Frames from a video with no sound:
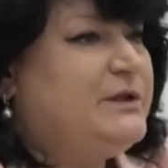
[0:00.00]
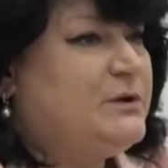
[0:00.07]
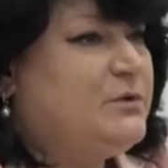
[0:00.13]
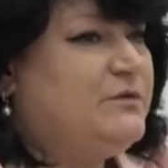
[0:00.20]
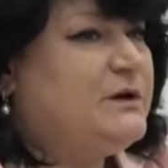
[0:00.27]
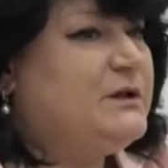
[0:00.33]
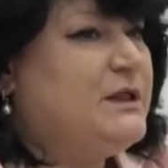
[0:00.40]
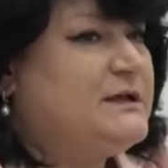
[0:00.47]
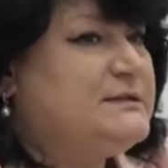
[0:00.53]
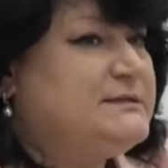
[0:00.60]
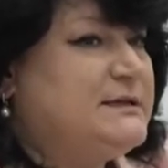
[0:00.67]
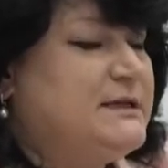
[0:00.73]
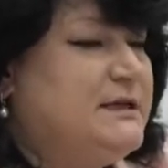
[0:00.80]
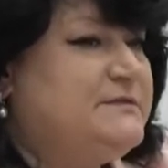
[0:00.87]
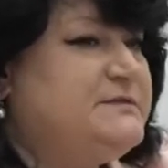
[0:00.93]
и второго
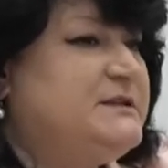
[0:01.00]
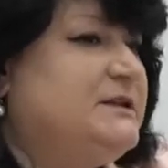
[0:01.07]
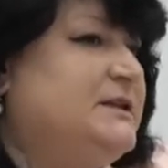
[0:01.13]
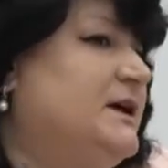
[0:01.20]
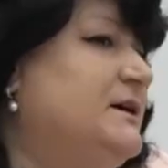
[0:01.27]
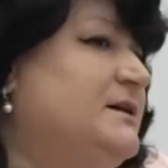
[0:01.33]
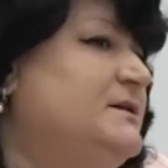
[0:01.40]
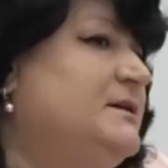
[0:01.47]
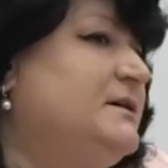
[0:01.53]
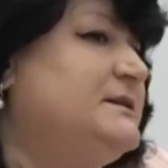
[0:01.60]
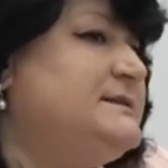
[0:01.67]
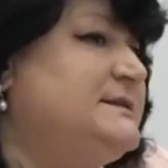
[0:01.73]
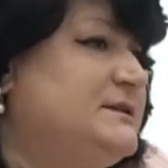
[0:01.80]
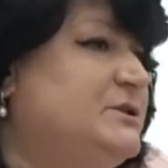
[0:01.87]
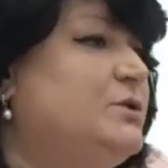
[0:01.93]
класса. Я всегда
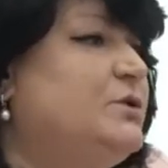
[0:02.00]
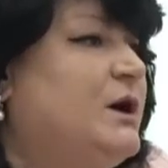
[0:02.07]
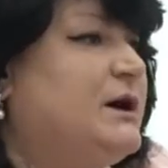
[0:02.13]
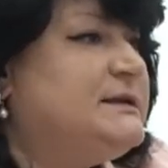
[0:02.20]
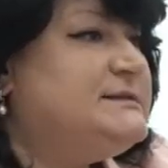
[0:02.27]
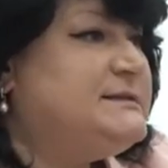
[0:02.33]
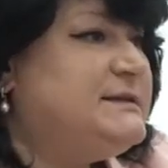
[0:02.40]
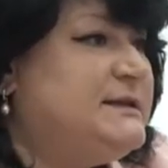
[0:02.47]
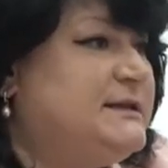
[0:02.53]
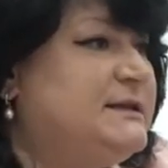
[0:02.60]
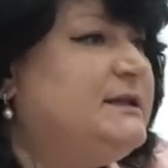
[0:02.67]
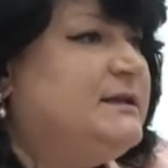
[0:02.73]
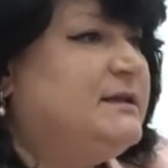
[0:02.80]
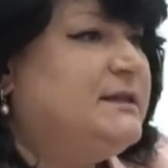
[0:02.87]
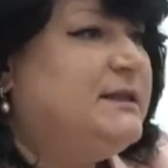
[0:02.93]
делаю
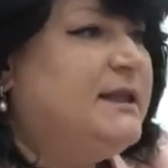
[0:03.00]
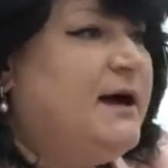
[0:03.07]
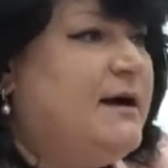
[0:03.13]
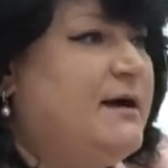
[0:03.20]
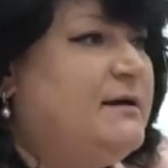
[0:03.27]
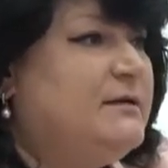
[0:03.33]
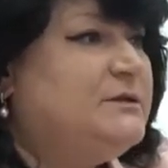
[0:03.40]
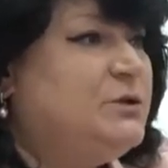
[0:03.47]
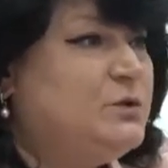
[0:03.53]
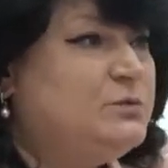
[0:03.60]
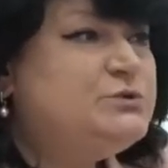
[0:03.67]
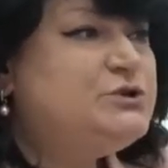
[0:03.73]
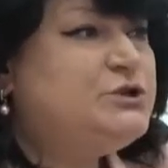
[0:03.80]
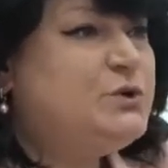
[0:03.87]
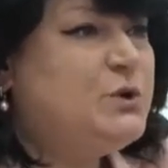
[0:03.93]
акцент на
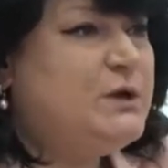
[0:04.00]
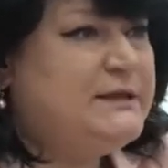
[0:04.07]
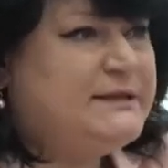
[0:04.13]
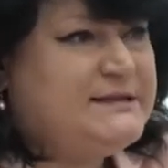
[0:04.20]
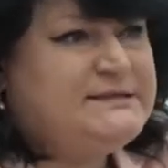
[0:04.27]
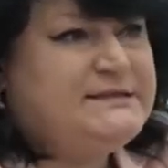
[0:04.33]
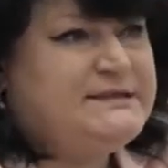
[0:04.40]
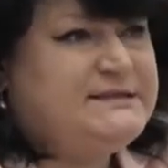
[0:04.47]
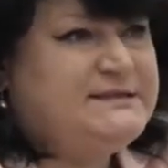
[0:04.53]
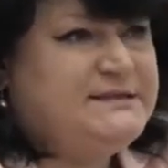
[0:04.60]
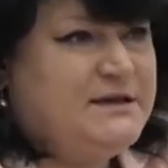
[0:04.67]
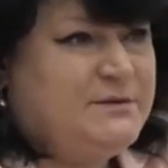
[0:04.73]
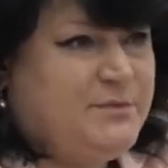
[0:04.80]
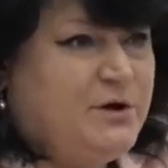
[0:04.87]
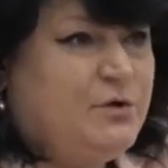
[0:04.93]
том, что это
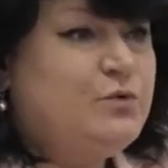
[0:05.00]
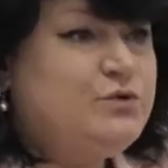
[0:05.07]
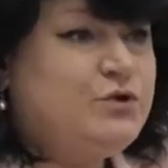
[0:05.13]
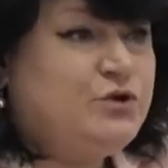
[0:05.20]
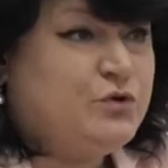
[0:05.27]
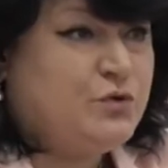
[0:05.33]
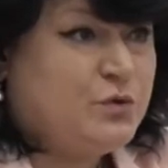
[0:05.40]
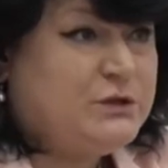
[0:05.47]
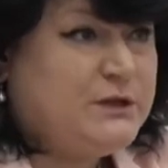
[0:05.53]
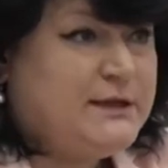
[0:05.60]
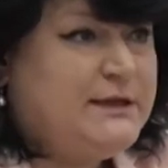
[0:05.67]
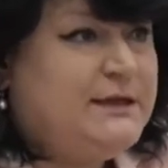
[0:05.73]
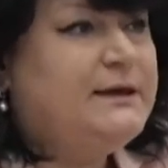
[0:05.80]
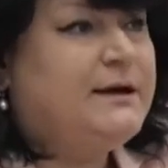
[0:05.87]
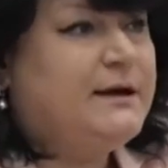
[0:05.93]
система учета
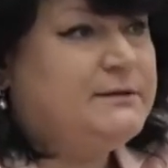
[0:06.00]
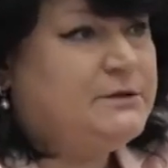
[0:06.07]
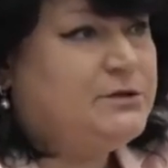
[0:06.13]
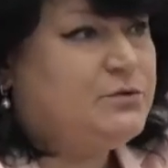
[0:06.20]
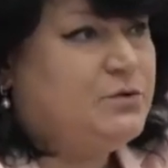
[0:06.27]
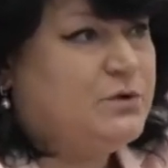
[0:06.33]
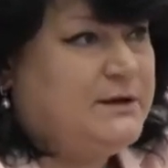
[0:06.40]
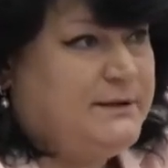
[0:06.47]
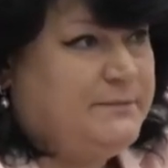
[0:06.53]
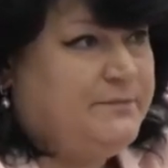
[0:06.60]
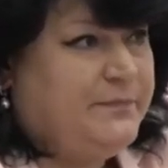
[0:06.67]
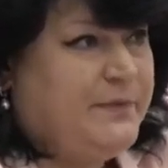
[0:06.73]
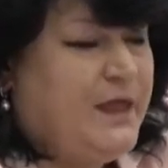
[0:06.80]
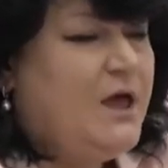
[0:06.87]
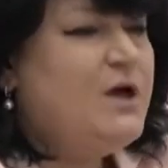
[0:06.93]
и контроля.
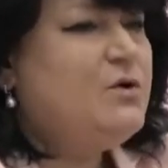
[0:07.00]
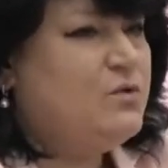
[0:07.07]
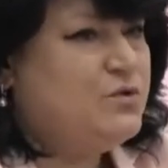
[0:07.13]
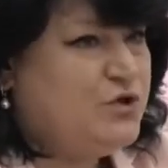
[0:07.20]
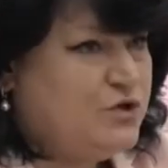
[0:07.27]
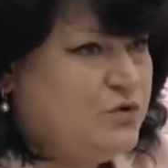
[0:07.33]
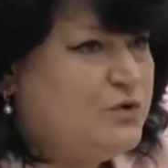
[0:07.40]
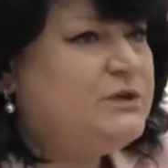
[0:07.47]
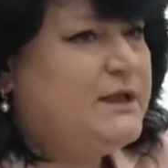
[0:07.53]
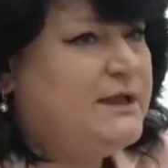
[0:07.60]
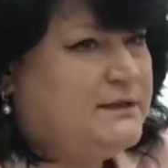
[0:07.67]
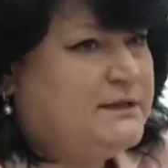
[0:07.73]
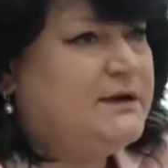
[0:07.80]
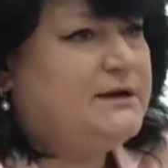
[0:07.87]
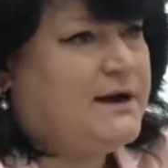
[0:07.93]
Учета –
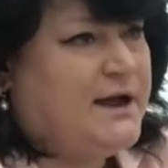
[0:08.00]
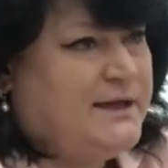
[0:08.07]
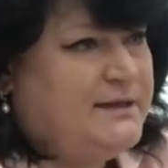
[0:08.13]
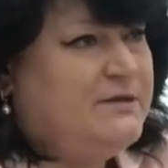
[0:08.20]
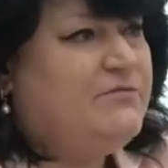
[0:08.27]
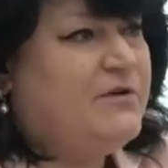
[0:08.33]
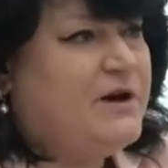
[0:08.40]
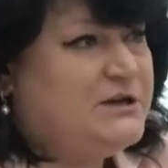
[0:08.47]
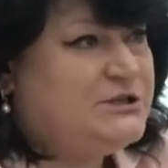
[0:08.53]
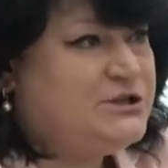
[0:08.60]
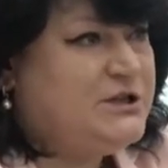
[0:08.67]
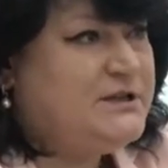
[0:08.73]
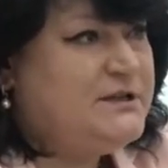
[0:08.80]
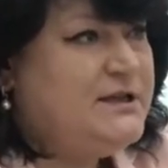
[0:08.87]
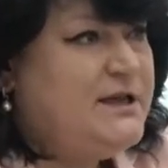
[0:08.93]
это крайне
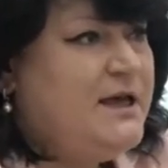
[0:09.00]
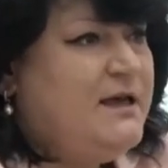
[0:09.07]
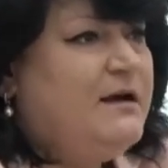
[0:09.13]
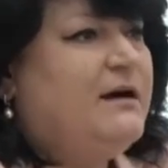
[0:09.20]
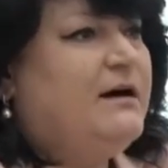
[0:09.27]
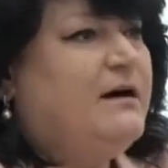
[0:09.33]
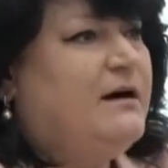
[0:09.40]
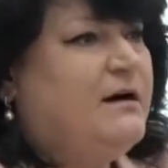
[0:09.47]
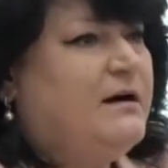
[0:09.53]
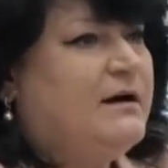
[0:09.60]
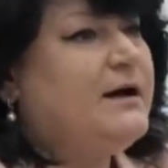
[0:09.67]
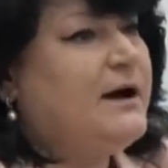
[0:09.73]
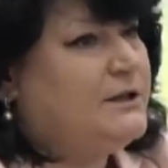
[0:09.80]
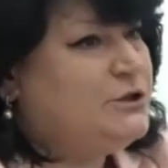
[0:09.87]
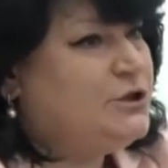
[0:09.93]
важно.
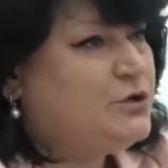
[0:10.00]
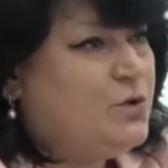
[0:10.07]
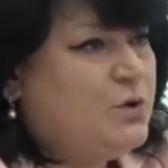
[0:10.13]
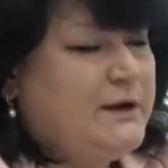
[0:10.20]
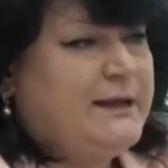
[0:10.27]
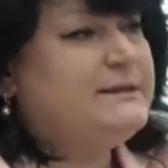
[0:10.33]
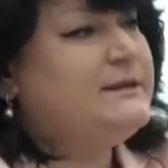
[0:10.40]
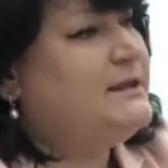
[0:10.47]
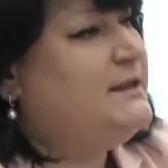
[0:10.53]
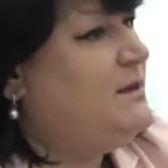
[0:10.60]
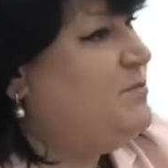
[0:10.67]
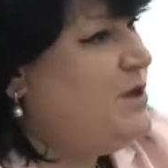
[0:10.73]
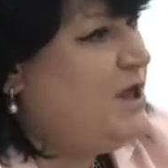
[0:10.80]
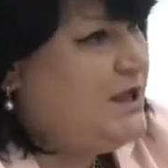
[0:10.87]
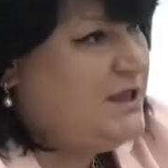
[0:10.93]
А контроль – это не
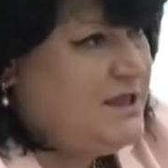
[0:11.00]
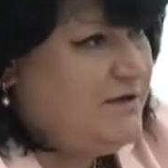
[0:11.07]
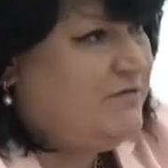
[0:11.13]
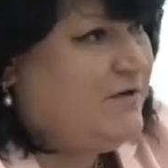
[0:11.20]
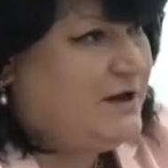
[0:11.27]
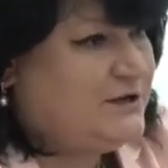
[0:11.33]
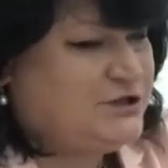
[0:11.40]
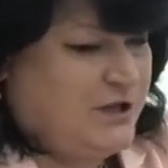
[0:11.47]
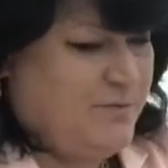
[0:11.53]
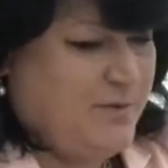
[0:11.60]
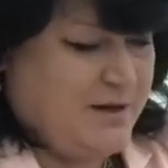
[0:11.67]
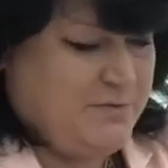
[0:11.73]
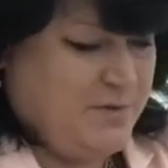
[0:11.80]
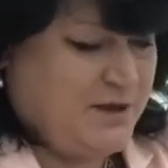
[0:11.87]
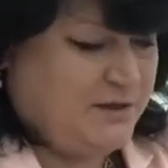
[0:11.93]
менее важный
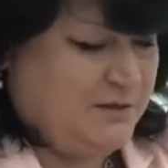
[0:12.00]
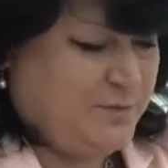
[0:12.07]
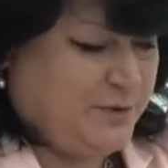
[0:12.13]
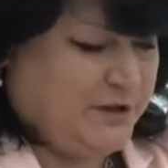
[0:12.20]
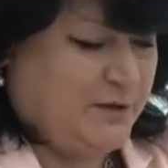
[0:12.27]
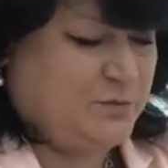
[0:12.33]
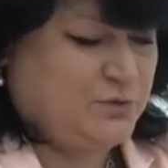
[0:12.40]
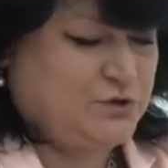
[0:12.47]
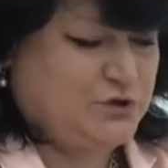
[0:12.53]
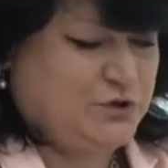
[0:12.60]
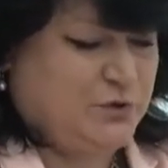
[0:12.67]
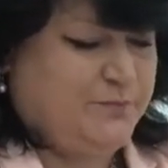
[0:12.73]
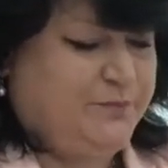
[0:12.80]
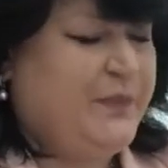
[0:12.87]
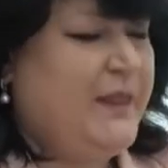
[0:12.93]
момент, потому
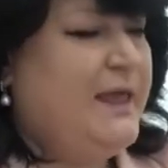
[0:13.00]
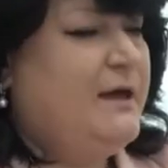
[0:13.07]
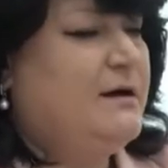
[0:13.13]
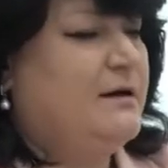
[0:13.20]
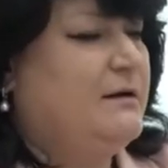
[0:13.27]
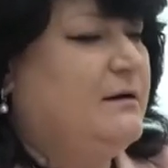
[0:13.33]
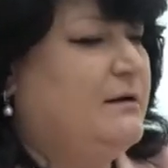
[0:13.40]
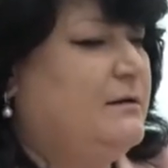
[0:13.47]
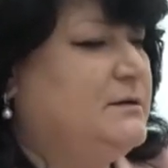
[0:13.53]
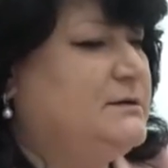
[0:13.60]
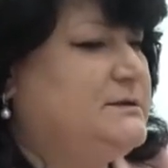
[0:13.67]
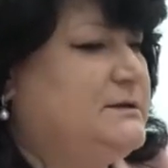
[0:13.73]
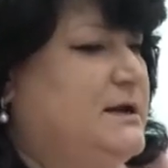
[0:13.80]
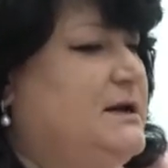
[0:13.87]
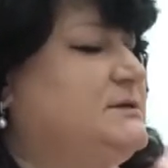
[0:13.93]
что а,
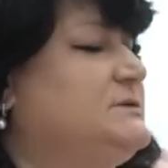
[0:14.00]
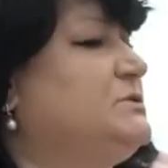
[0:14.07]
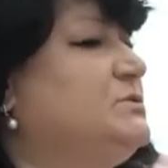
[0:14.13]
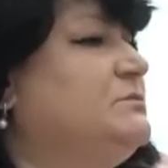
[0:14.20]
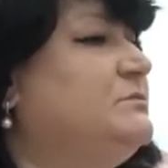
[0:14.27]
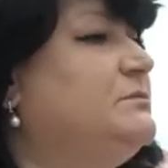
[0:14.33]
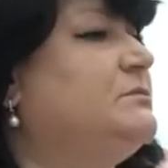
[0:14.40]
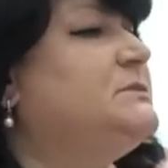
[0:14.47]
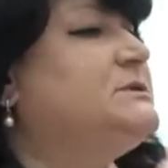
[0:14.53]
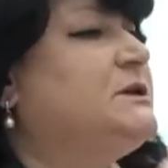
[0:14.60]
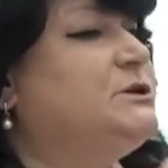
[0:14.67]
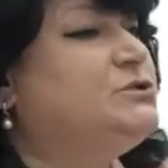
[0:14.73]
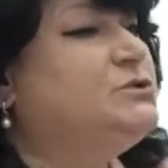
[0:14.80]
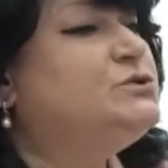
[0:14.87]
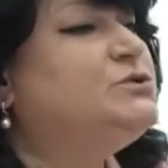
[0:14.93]
сразу
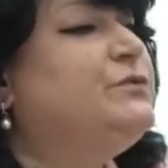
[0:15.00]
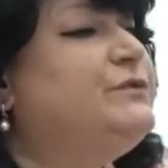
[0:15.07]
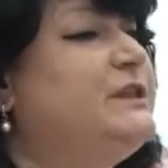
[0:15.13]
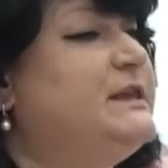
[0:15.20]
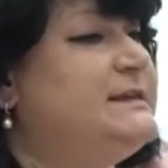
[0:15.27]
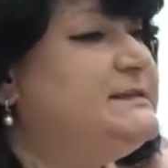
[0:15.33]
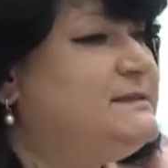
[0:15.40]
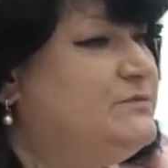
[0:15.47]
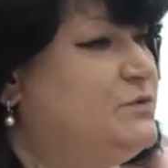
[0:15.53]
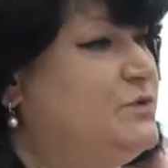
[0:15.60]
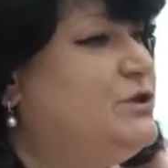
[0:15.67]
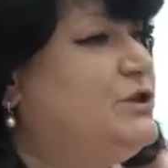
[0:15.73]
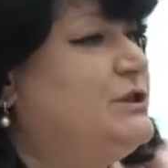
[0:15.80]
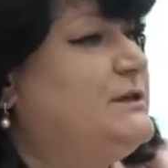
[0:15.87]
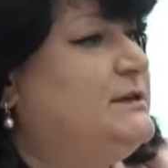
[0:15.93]
скажу, что в
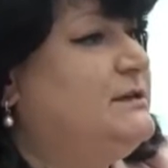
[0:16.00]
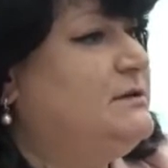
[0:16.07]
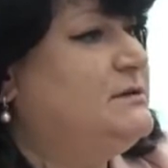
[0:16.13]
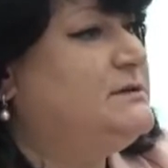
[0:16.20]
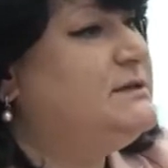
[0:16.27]
действующей